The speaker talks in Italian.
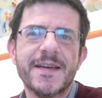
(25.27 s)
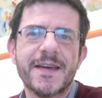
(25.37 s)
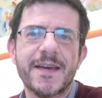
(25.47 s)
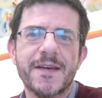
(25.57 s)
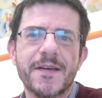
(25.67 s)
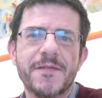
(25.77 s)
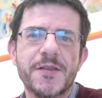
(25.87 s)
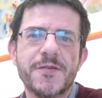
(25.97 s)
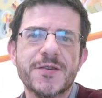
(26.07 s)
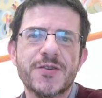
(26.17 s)
che
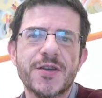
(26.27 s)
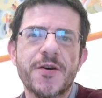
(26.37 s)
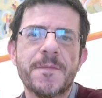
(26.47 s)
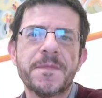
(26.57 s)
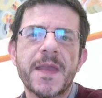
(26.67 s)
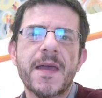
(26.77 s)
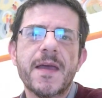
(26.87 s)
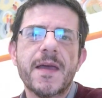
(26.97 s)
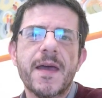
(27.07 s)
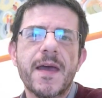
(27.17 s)
vedo in giro.
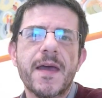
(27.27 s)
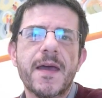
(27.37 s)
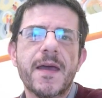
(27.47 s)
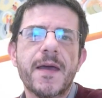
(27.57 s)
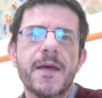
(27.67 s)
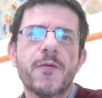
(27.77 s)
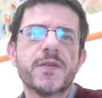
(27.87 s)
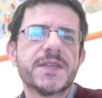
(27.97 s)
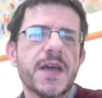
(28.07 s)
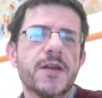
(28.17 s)
E in
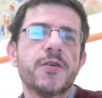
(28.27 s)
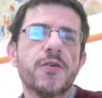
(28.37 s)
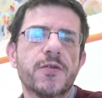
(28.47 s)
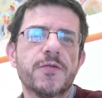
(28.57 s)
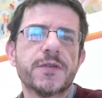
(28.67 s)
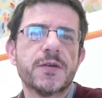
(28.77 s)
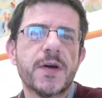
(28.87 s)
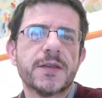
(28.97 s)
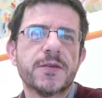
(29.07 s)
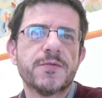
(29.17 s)
questi anni io ho
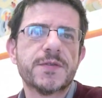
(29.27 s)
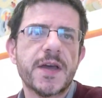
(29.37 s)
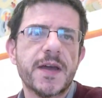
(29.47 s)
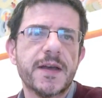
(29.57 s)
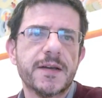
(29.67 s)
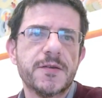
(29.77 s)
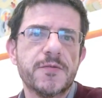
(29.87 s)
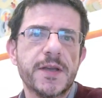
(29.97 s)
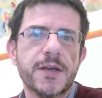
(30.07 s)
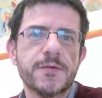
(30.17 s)
continuato ad usare
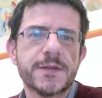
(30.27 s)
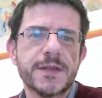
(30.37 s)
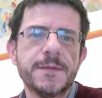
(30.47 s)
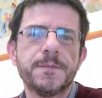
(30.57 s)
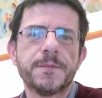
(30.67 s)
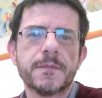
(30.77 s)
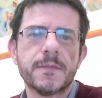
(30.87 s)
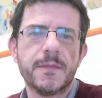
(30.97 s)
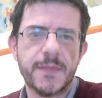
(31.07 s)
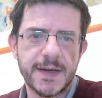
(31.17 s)
GNU Linux,
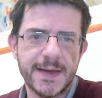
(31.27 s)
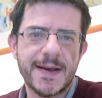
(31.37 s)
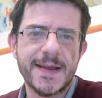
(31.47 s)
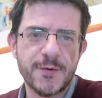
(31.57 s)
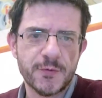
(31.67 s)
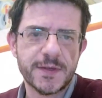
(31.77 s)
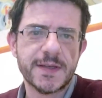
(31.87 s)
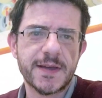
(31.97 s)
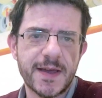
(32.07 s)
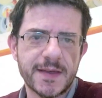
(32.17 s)
perché
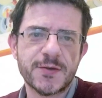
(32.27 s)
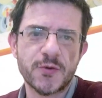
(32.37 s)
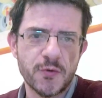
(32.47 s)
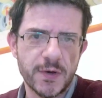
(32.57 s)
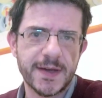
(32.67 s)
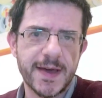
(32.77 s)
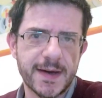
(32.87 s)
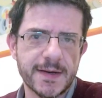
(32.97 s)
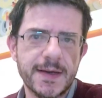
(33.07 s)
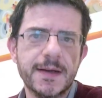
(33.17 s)
Linux è solo il
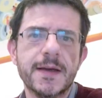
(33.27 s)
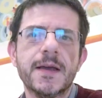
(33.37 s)
kernel.